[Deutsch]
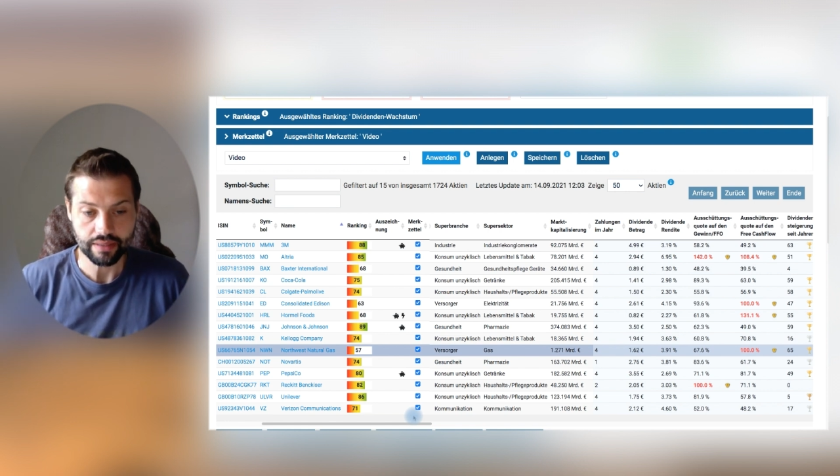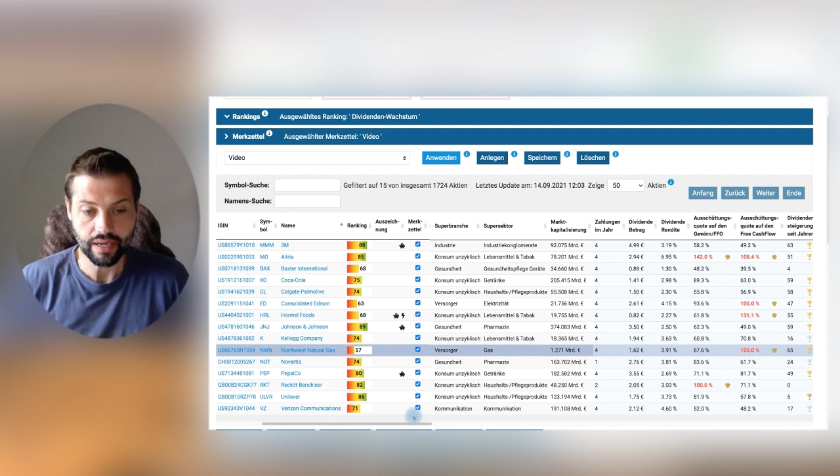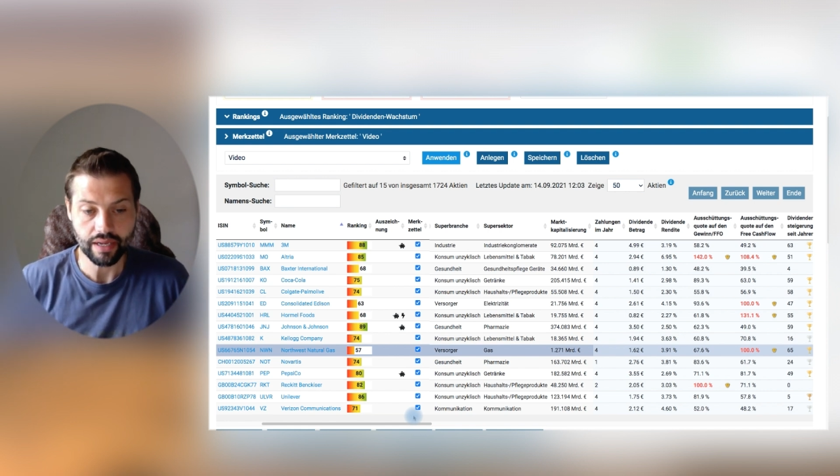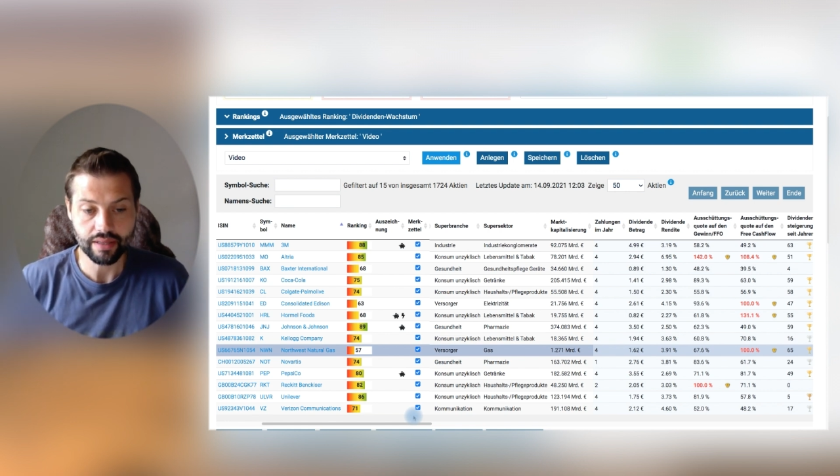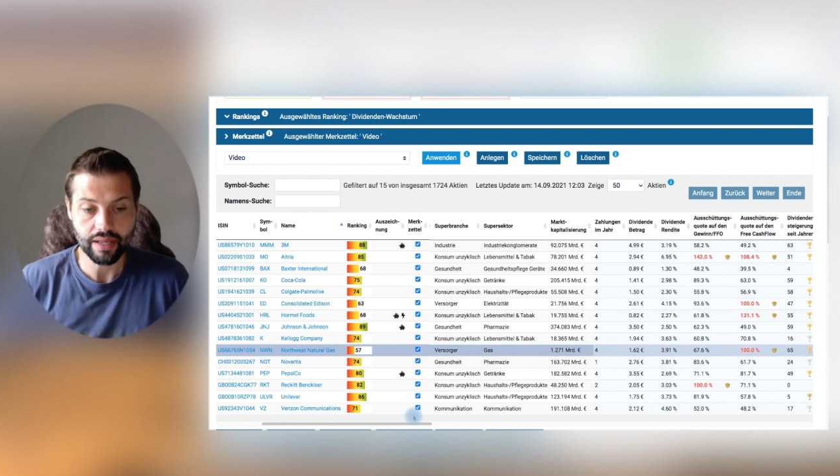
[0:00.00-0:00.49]

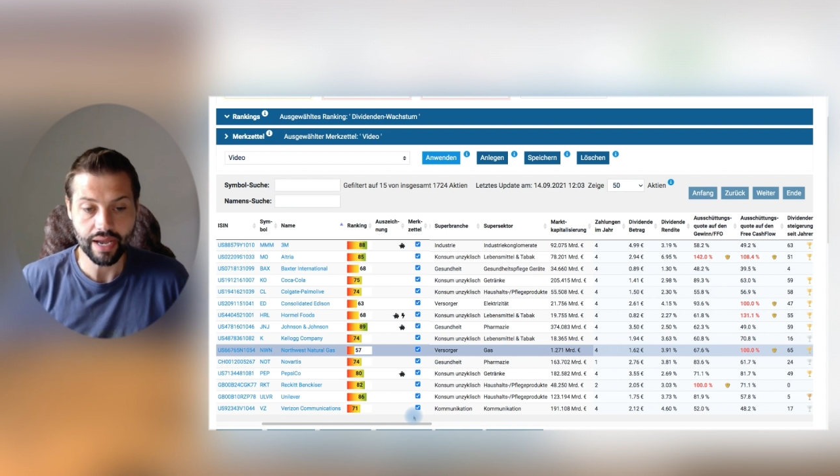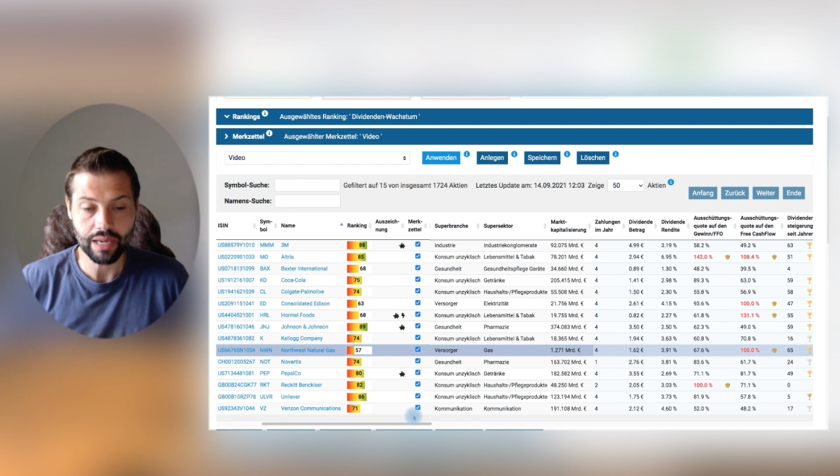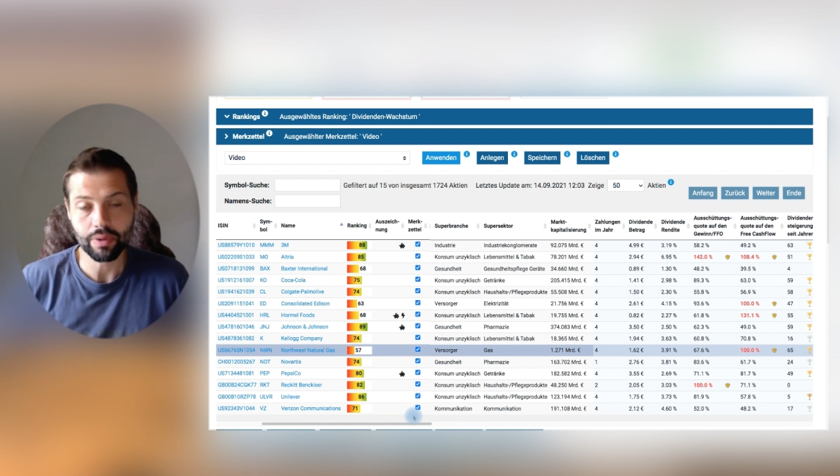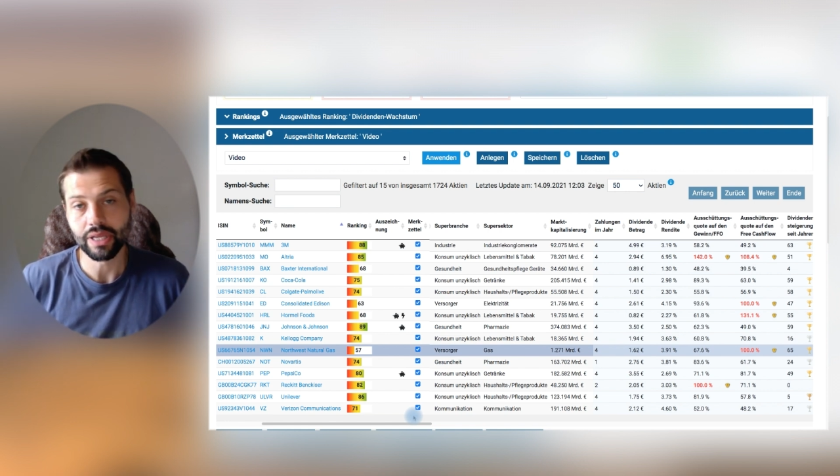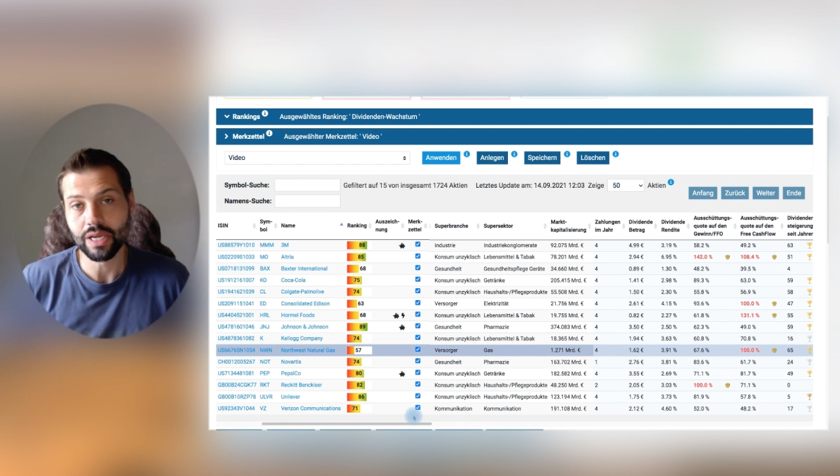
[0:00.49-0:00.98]
Dann einer meiner